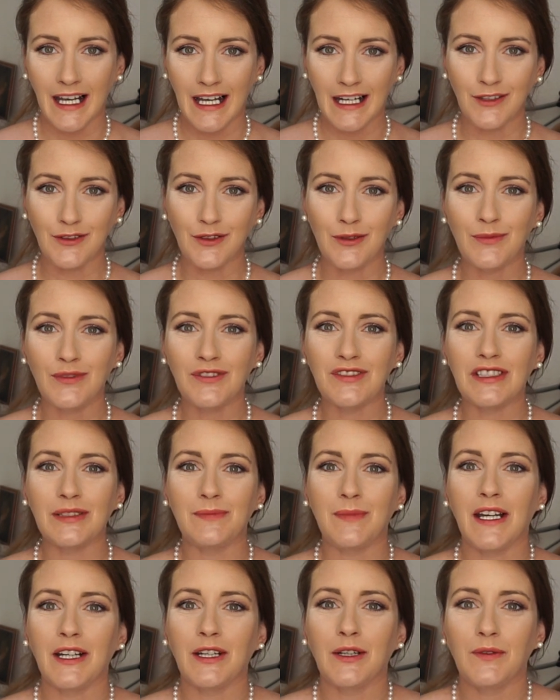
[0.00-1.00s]
Hello tout le monde,
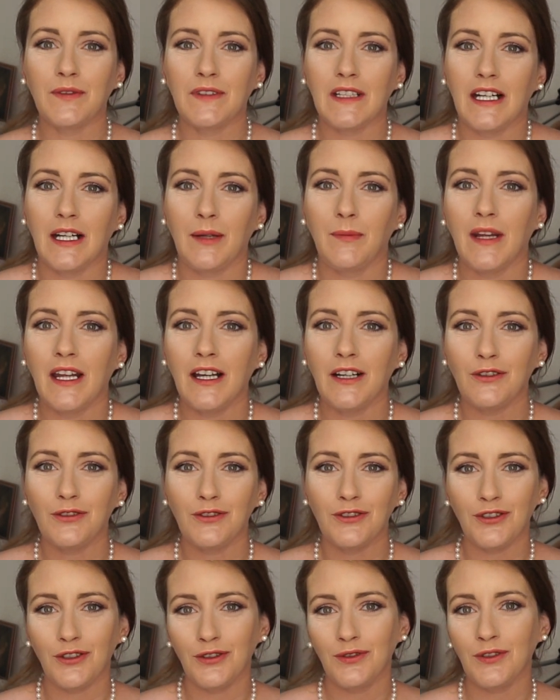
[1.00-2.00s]
j'espère que vous allez bien.
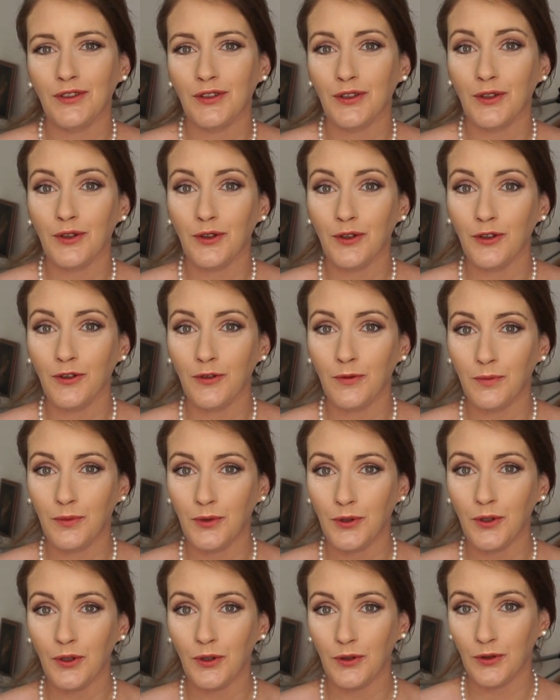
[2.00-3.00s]
Aujourd'hui on se retrouve
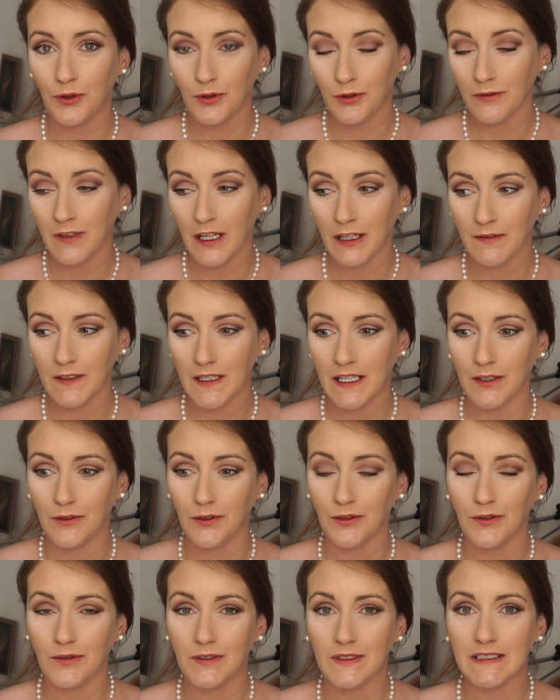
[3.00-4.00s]
pour une nouvelle
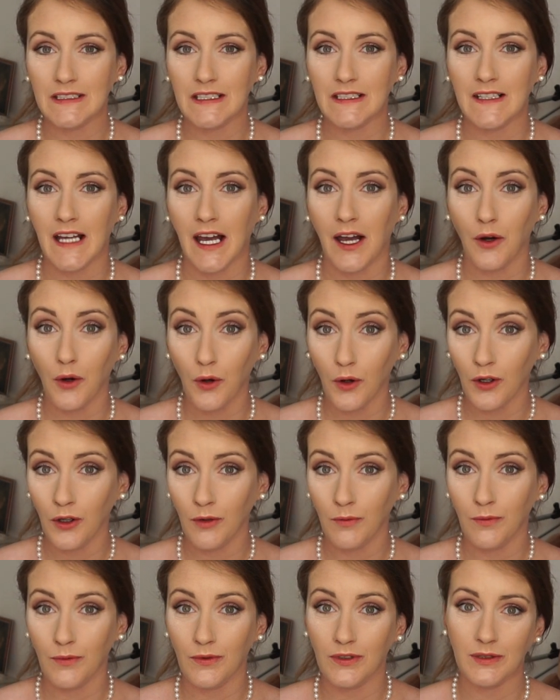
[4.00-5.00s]
vidéo, donc c'est un
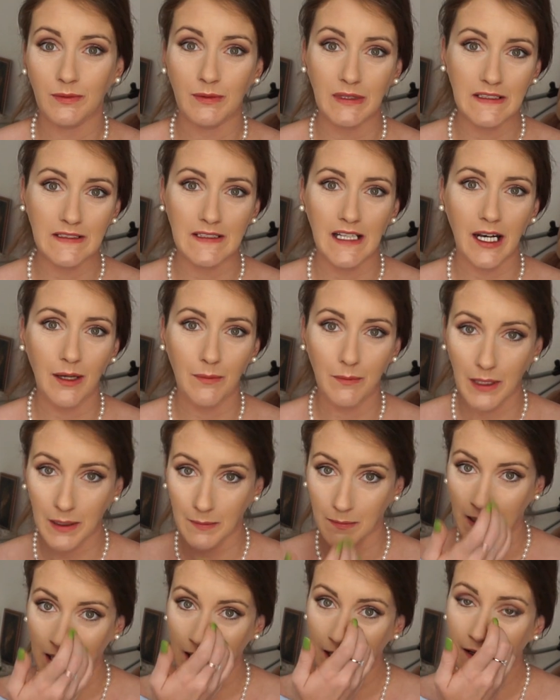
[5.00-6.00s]
haul spécial
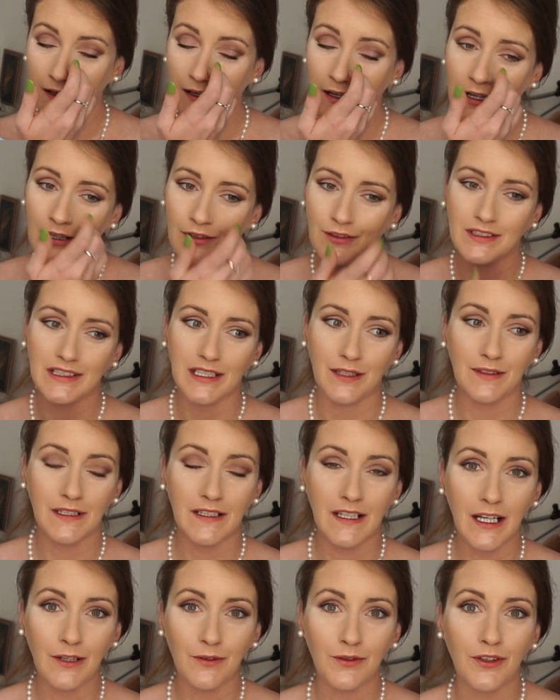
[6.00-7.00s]
bébé. Donc ça fait
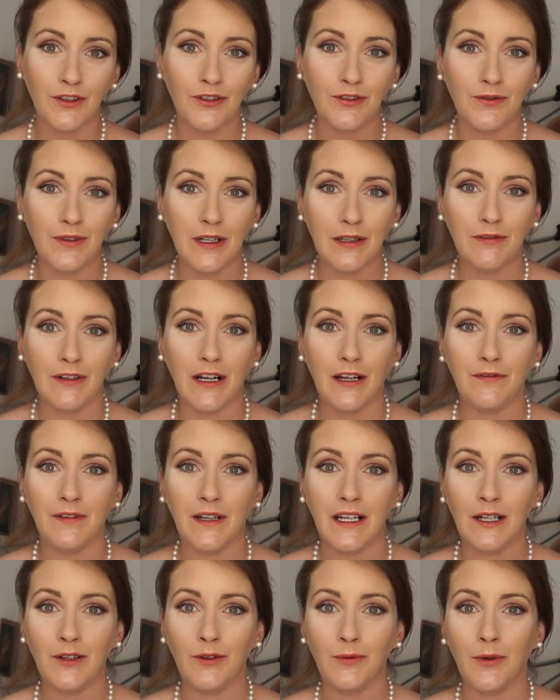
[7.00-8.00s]
très longtemps que je voulais vous la
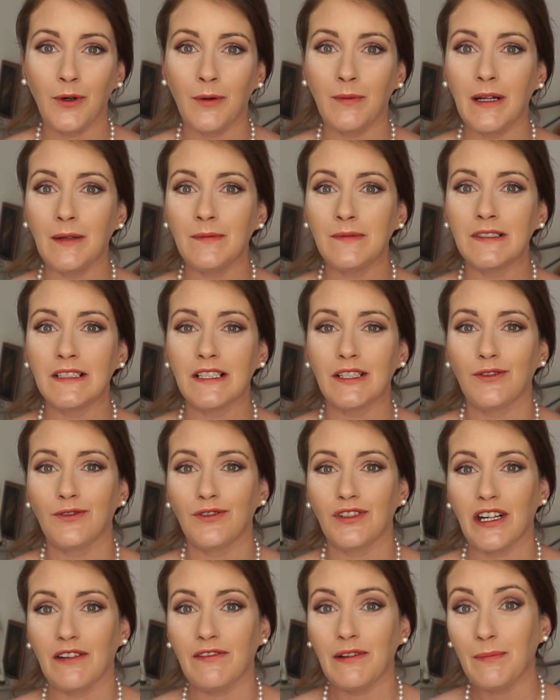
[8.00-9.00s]
faire, le problème c'est
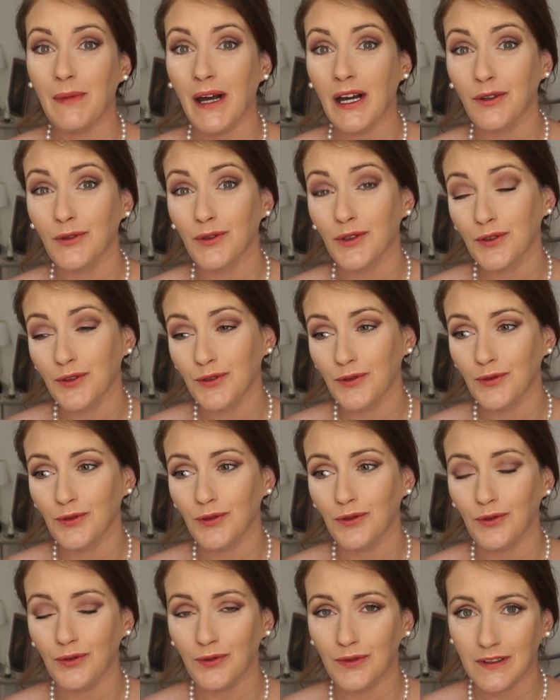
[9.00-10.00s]
que j'avais pas
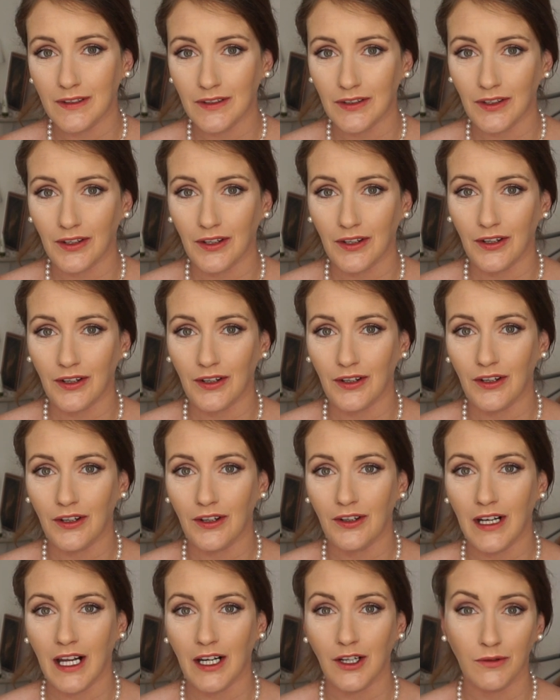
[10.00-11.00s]
reçu toute
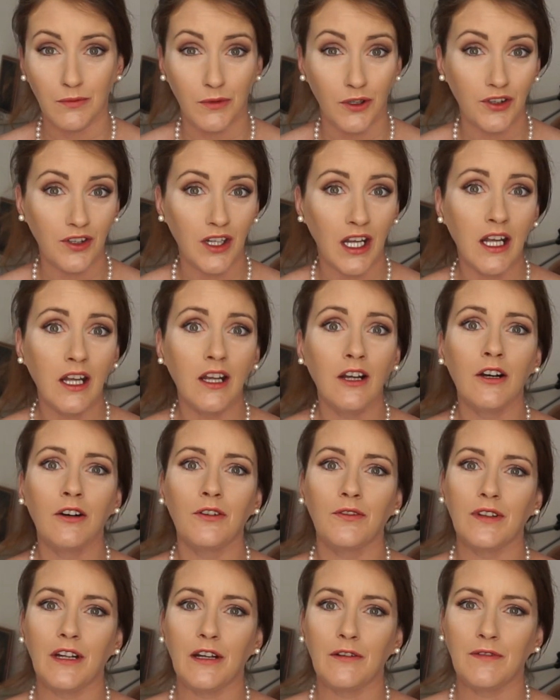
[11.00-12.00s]
euh, la commande.
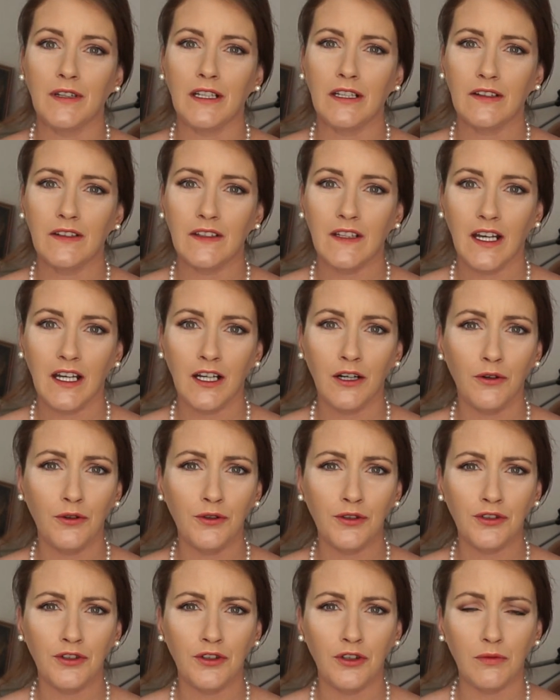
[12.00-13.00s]
On a fait une très
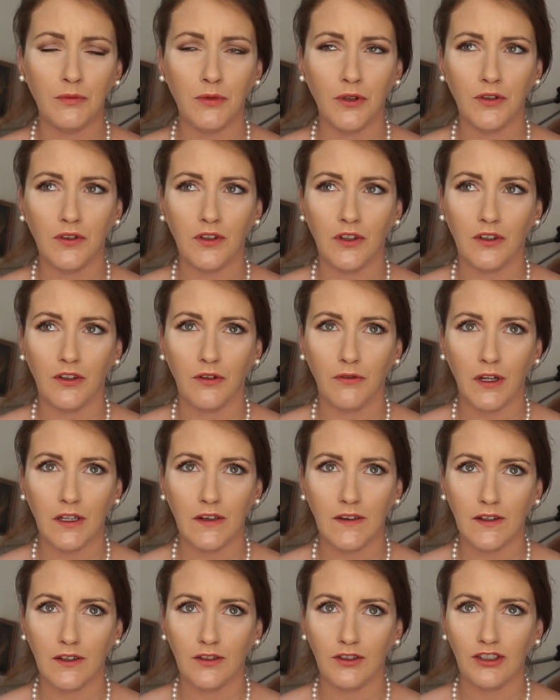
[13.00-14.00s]
grosse commande en
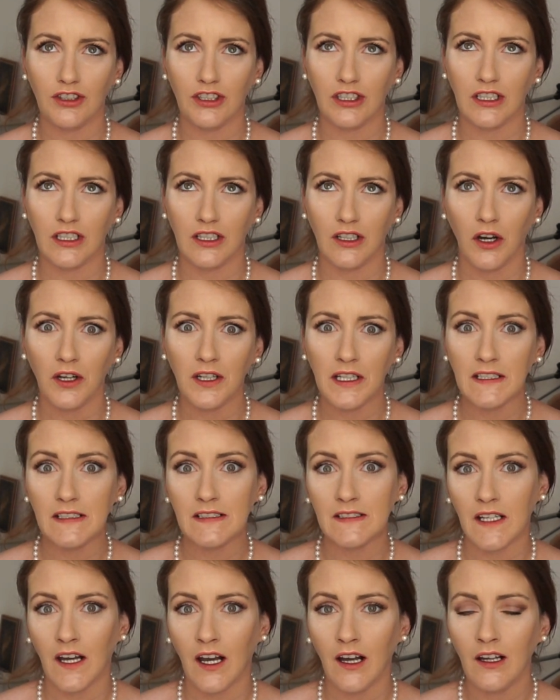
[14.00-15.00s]
fait chez
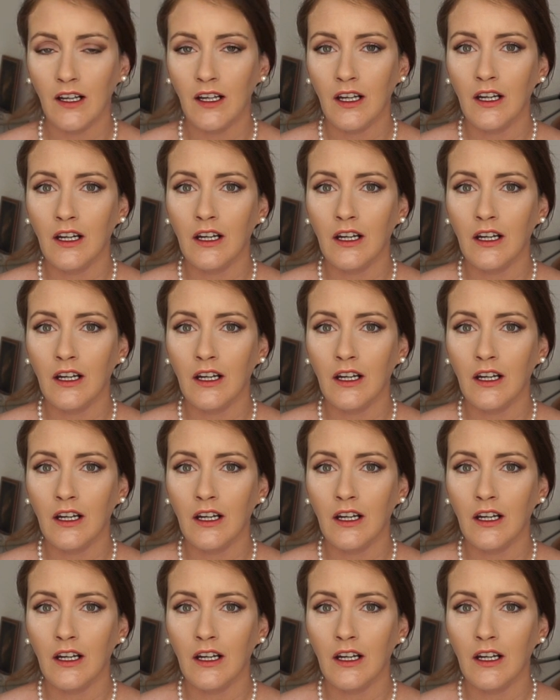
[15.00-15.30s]
Orchestra.